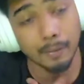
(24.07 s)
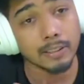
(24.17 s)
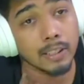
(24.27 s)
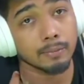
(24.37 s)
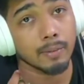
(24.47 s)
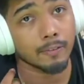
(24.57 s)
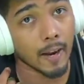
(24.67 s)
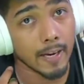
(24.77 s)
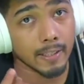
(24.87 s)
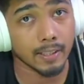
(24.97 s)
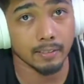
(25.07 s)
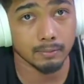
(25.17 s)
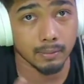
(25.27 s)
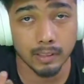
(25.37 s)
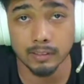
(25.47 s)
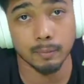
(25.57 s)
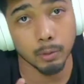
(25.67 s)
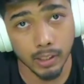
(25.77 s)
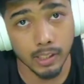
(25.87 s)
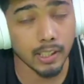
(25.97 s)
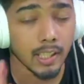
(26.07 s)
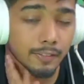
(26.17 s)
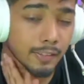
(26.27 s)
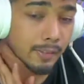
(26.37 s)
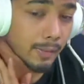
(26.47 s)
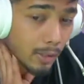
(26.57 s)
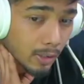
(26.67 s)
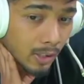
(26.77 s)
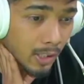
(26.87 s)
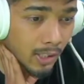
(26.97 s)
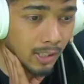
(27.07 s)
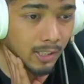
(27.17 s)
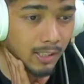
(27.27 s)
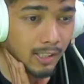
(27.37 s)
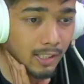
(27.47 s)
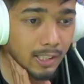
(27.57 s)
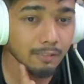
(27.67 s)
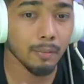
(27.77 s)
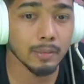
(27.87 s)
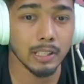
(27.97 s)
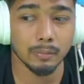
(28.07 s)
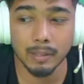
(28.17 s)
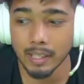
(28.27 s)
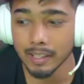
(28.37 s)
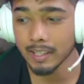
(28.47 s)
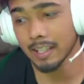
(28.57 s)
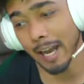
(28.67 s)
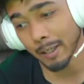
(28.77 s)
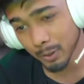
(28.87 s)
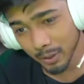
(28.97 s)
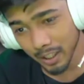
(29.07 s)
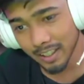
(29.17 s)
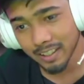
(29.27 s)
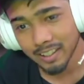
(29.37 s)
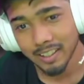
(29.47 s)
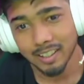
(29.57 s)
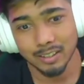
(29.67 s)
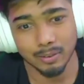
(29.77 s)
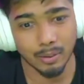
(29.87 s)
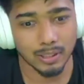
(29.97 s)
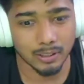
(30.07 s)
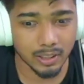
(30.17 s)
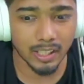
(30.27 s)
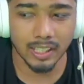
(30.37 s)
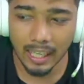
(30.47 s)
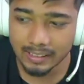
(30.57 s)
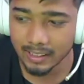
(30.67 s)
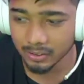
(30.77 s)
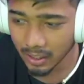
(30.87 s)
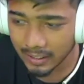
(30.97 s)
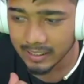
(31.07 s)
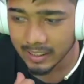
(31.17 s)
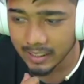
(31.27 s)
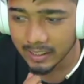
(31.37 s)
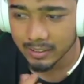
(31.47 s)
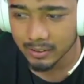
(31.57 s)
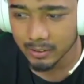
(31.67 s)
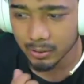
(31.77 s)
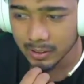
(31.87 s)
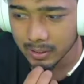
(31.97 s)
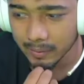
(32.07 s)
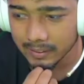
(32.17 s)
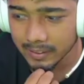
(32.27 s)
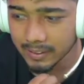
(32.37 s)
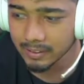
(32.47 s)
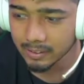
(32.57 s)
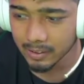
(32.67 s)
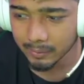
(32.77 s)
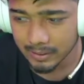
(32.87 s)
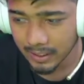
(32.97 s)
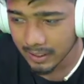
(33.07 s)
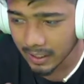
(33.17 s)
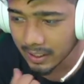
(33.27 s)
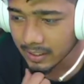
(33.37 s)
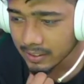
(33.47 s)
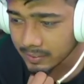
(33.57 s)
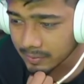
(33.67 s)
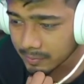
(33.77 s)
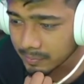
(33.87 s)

वापस जब मैं फ़्लाइट मतलब सब बुकिंग कर लिया फिर मेरे को कंफर्मेशन मिला कि नहीं लाइन हो रहा है तो बोला चलो ठीक है लाइन तक तो आ ही जाएंगे दो दिन की बात है तो अपन जाके आ गए